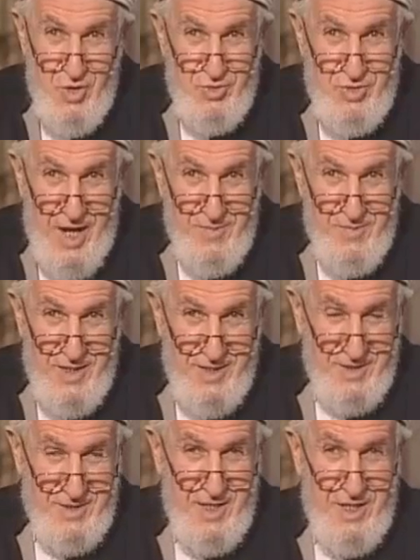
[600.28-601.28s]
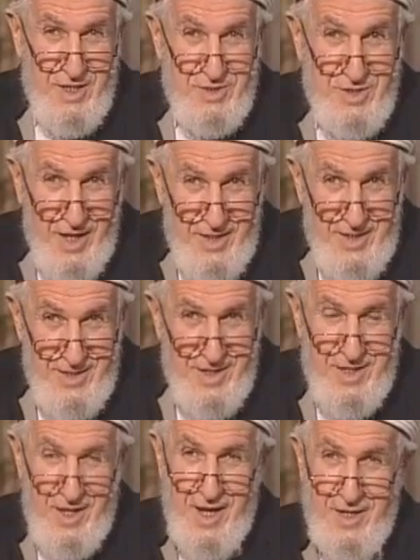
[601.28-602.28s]
önder bilir, taklit
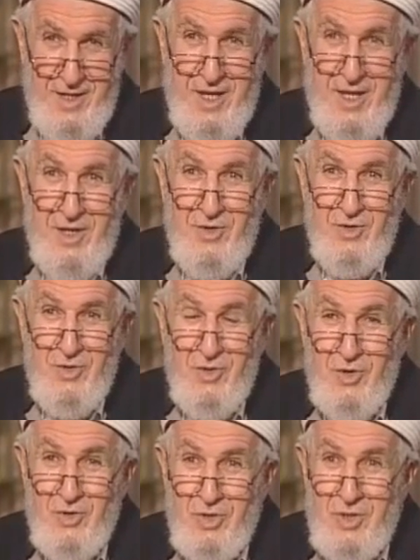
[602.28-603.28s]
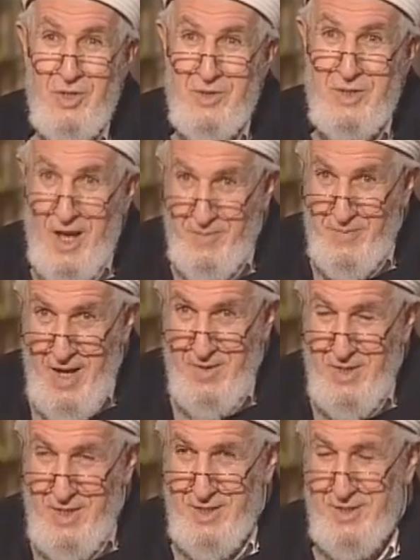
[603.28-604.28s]
eder. Onun rehber
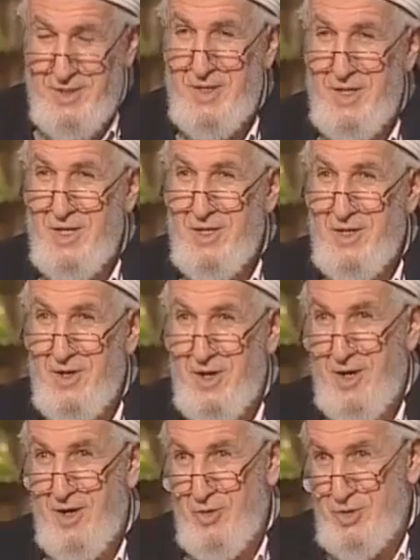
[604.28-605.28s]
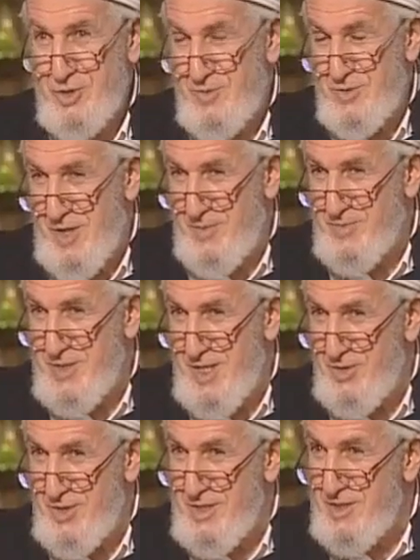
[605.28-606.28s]
bilir. Aa, hoca bunu yaptığına
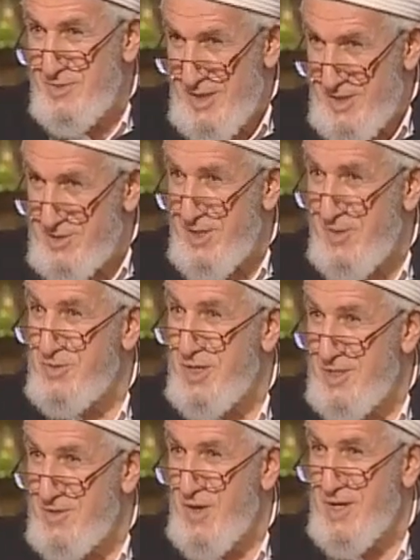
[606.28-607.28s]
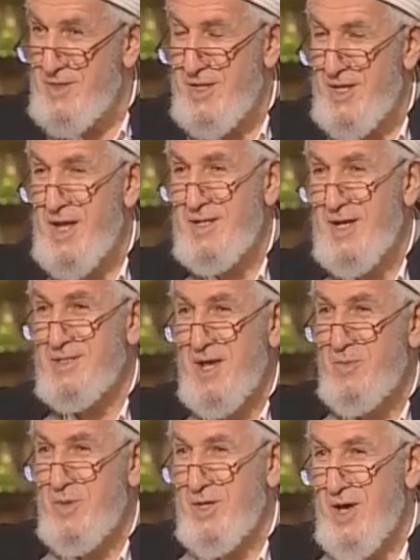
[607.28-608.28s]
göre demek kitapta yeri var diye herkes
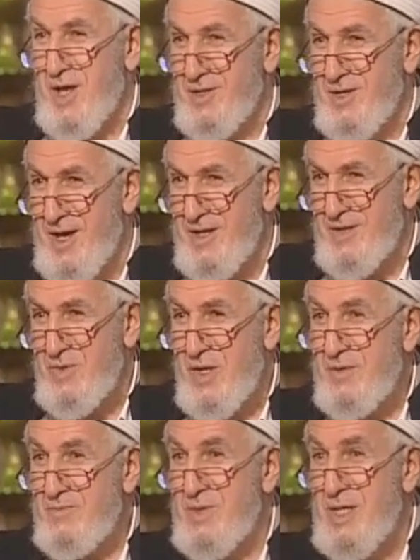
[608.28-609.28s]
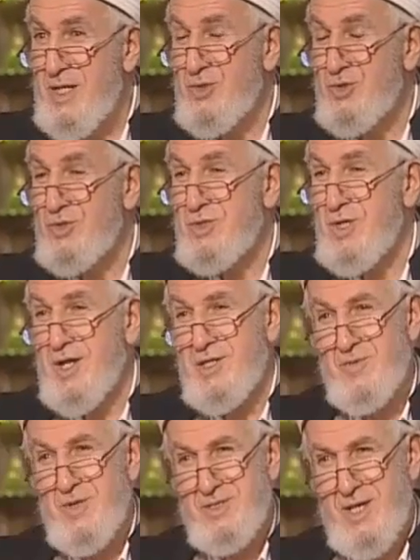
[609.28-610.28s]
yapmaya kalkar. Bir sürü
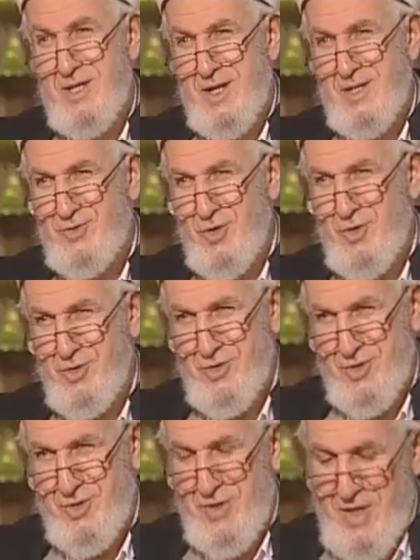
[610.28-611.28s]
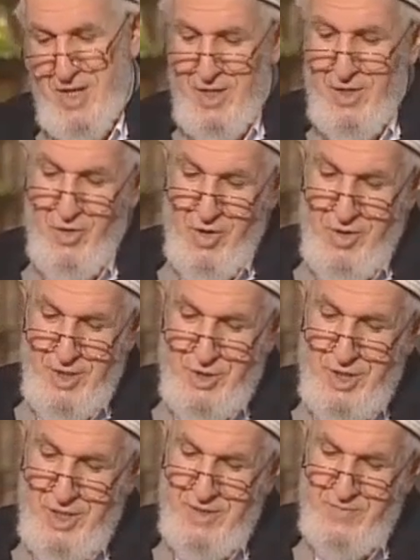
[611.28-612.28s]
adama zararı dokunur. Onun
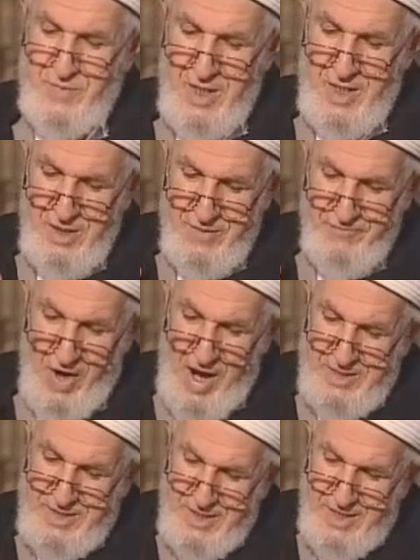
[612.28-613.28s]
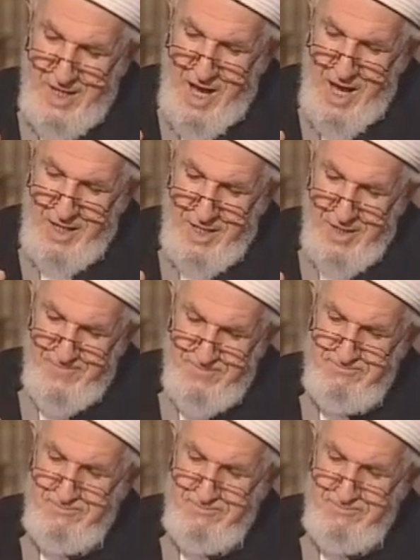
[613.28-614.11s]
için Fasık alim,